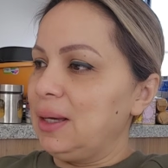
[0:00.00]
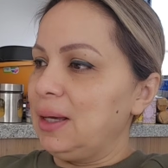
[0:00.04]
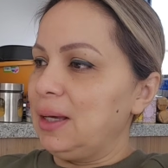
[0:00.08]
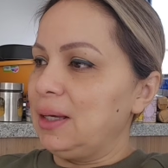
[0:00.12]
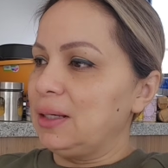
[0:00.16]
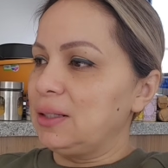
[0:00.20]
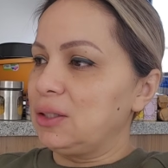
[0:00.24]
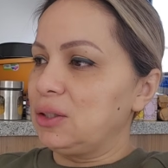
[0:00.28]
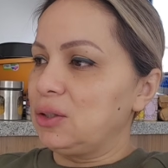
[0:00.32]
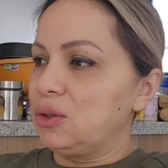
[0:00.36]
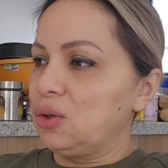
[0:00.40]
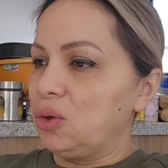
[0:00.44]

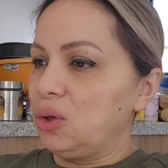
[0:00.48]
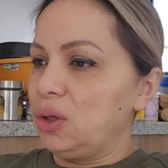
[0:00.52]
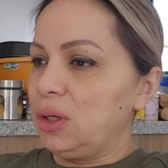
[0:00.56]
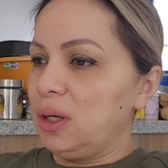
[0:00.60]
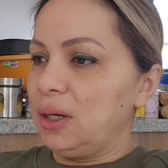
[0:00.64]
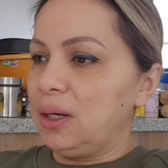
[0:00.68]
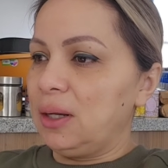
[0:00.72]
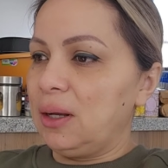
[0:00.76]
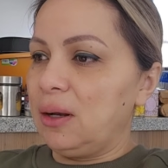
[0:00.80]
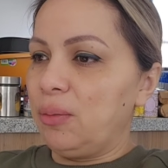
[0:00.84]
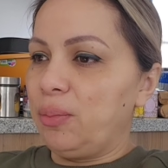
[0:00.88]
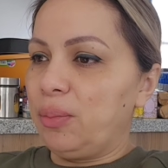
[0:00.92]

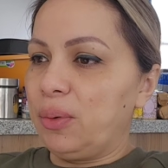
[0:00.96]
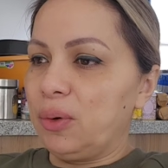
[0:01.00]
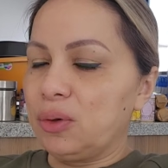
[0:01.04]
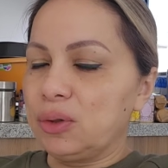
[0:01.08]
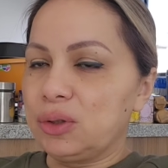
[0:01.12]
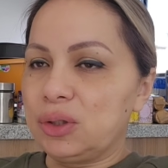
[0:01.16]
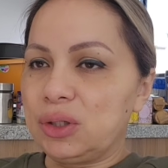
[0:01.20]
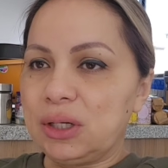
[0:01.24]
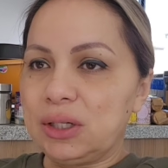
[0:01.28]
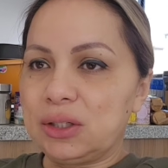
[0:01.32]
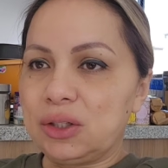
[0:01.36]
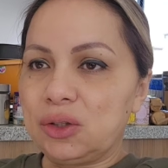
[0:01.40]
estoy en el
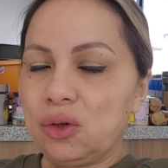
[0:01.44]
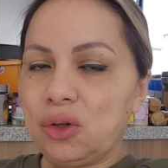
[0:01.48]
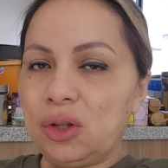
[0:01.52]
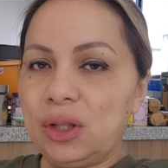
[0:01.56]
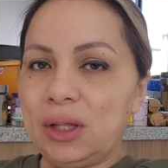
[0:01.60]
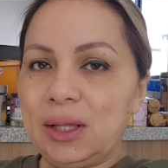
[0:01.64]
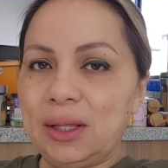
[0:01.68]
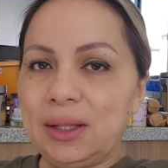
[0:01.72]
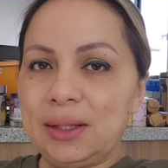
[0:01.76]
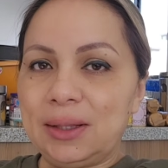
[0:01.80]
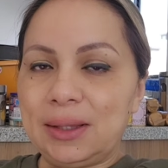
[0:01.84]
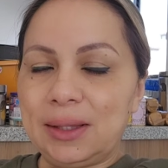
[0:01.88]
proceso
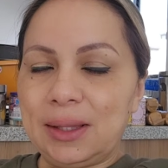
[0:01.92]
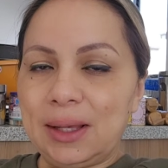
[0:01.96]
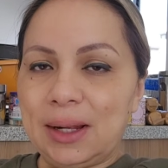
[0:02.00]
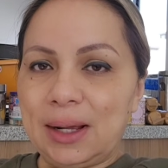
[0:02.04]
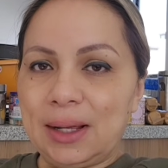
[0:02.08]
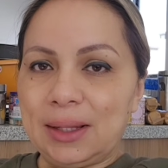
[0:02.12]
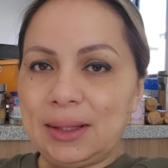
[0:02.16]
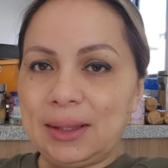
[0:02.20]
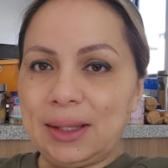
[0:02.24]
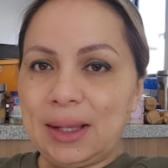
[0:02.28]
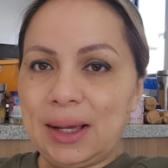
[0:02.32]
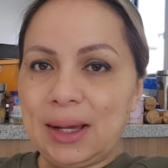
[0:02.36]
de
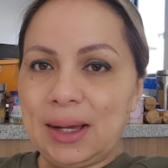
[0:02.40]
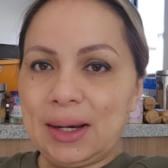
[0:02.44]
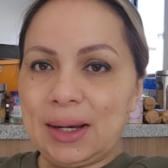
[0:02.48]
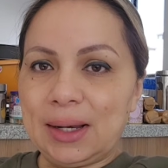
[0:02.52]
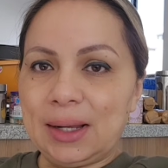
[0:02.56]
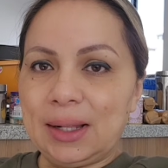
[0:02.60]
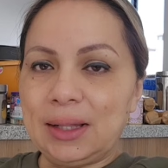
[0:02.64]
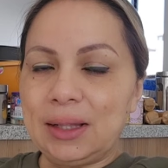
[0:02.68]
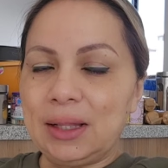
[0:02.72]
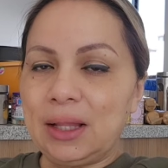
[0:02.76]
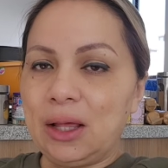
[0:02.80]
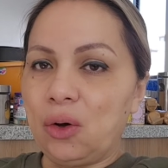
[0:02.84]

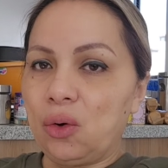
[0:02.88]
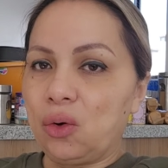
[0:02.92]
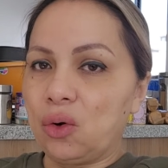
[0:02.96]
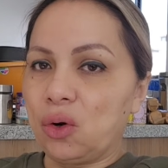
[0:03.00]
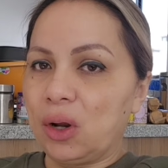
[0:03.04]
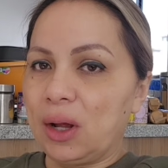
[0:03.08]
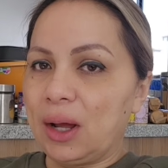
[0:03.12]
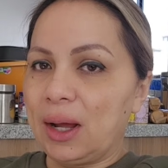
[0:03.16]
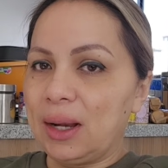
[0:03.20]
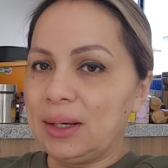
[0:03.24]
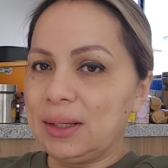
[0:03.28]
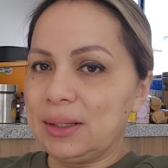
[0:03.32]
tratar de
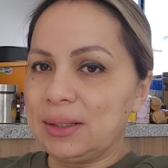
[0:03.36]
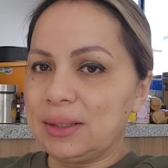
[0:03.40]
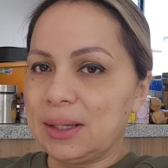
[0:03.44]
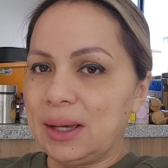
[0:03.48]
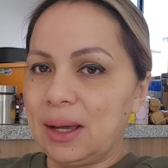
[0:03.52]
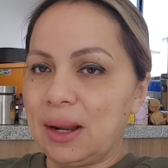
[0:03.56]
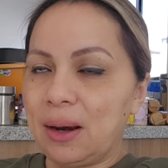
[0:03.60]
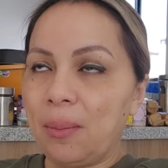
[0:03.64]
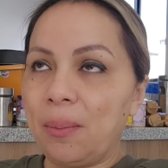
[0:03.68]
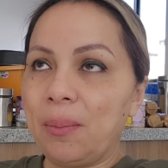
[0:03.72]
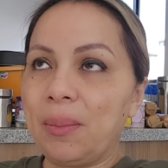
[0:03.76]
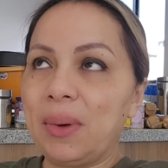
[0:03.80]

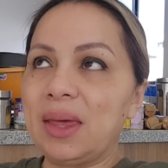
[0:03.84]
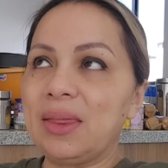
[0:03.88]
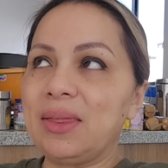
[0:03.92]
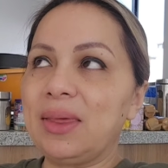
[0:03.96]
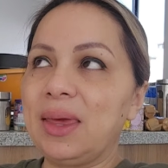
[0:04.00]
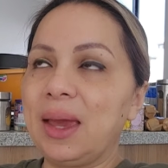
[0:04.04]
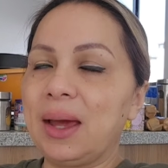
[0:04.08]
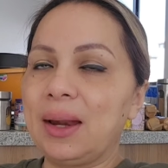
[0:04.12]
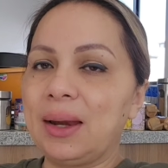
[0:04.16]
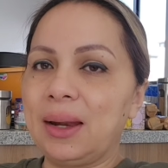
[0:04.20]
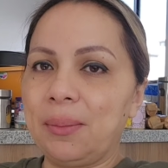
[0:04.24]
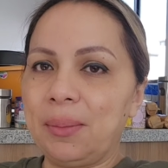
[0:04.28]
organizar
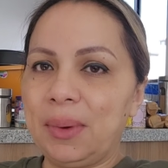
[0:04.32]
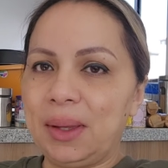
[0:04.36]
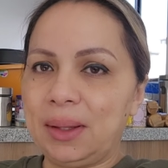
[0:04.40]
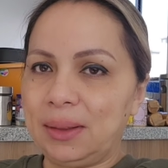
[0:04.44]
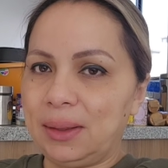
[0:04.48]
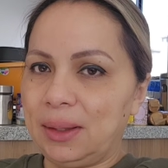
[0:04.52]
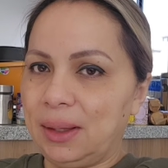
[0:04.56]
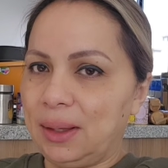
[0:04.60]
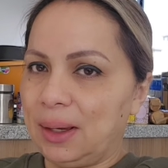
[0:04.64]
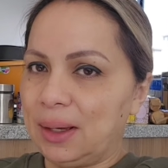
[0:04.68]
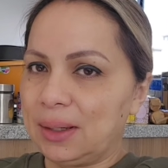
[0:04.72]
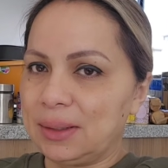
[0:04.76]

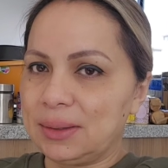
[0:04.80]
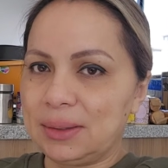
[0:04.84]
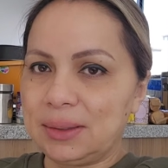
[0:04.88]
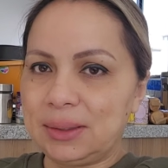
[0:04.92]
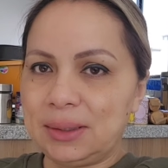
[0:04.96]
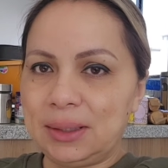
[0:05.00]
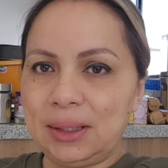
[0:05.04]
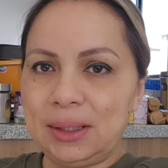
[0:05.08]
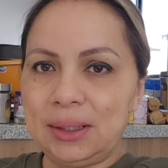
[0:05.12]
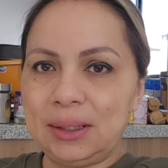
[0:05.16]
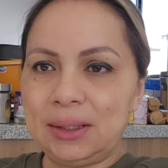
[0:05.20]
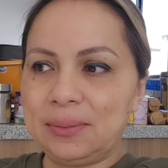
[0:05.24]
medianamente,
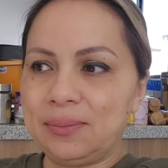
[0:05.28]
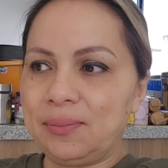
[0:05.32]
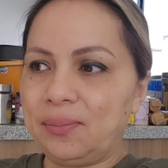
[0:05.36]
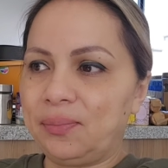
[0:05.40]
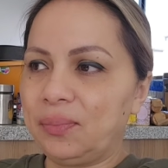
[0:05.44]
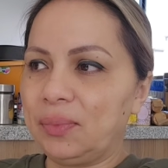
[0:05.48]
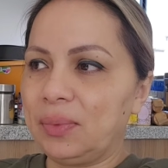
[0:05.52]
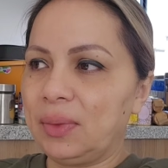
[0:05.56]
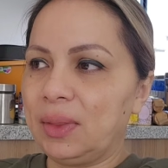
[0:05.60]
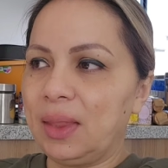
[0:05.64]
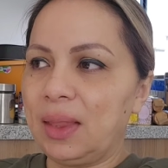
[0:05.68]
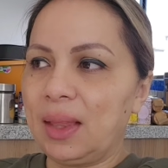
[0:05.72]

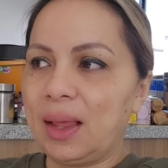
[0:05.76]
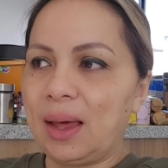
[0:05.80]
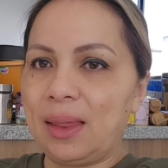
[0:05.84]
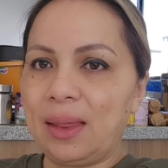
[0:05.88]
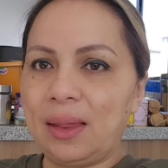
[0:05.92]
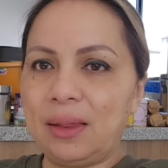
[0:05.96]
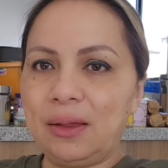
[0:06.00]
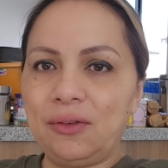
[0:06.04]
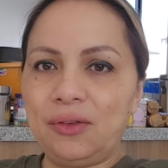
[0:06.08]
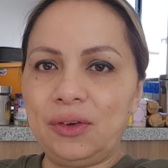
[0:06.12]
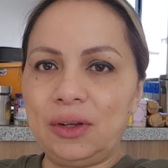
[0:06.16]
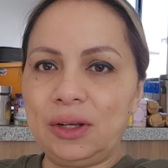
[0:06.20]
así
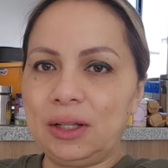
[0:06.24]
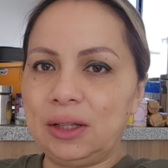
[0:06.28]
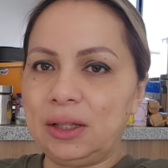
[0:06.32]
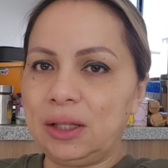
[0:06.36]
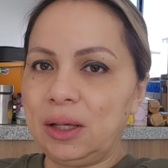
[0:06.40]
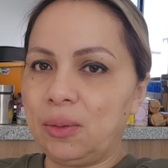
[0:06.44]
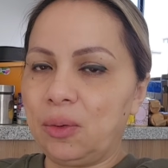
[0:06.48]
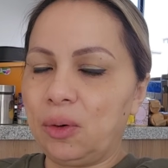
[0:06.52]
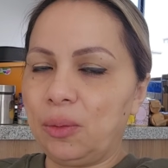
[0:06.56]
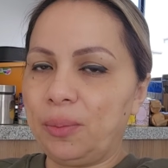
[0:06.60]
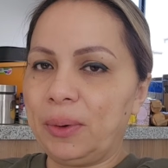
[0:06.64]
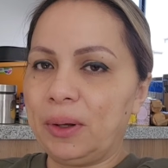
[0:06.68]
nada
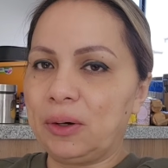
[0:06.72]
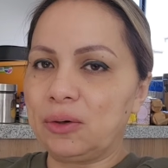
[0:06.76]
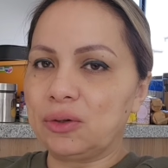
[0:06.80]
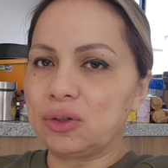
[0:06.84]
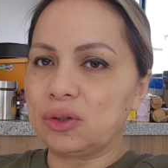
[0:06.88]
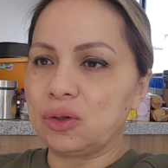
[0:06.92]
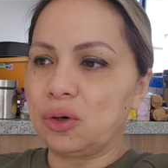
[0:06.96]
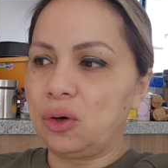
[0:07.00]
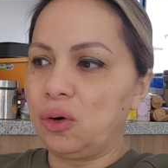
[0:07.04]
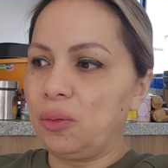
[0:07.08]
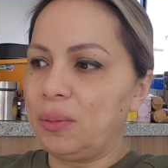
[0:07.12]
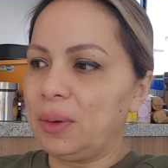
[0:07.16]
definitivo,
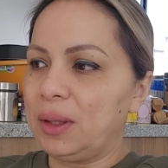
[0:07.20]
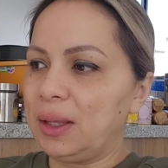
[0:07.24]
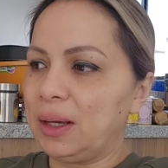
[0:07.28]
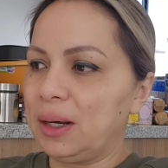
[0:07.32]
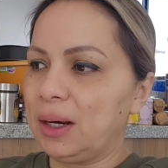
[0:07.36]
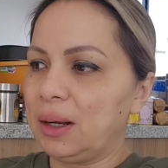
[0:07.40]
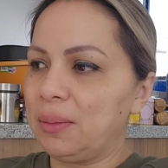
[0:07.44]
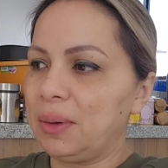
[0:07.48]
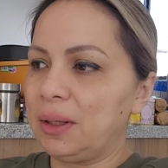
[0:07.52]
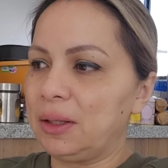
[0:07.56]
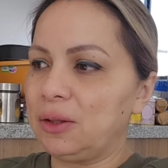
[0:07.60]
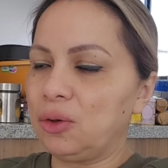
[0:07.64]
pero solo
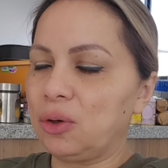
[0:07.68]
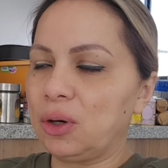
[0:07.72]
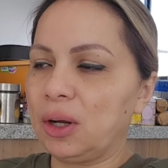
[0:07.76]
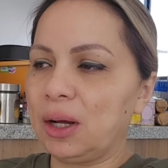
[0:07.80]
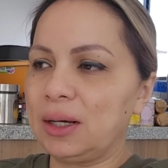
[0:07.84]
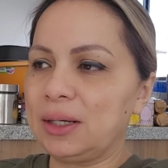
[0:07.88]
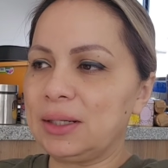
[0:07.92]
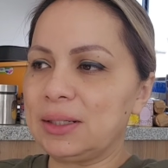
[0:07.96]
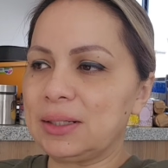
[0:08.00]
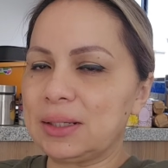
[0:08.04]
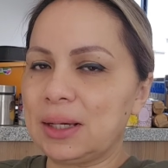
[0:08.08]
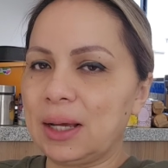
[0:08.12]
medianamente
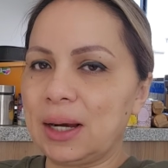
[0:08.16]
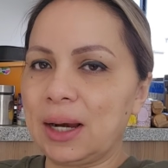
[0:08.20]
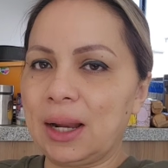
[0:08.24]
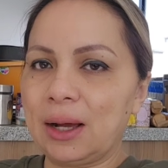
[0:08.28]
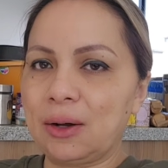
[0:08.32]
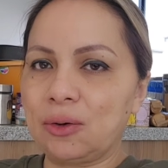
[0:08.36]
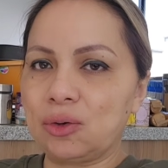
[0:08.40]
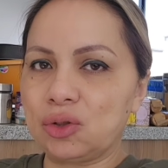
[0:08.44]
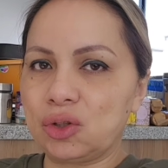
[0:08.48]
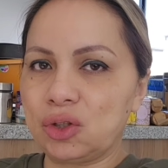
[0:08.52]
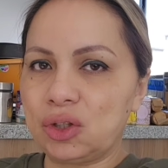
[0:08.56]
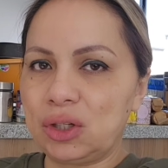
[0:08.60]
organizar
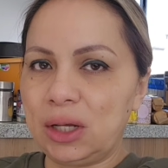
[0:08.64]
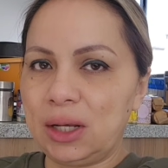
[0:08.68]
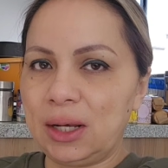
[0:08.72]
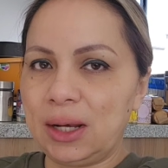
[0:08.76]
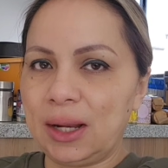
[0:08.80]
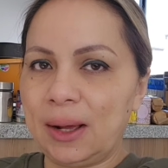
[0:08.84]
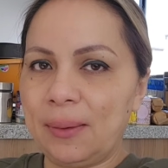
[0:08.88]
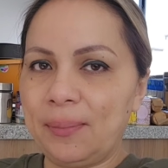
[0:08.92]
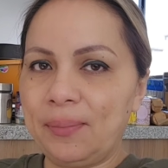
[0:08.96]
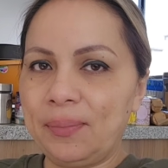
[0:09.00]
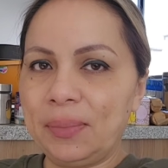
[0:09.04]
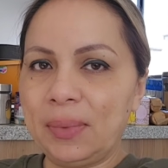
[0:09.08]
la
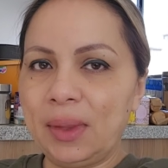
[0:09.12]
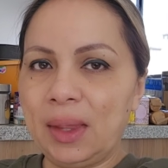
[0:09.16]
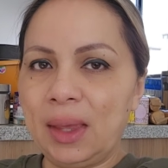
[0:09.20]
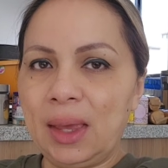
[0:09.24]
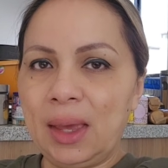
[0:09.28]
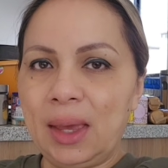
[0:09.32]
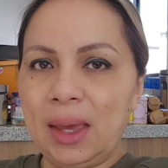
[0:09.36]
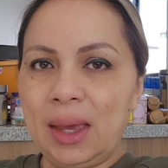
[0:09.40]
cocina,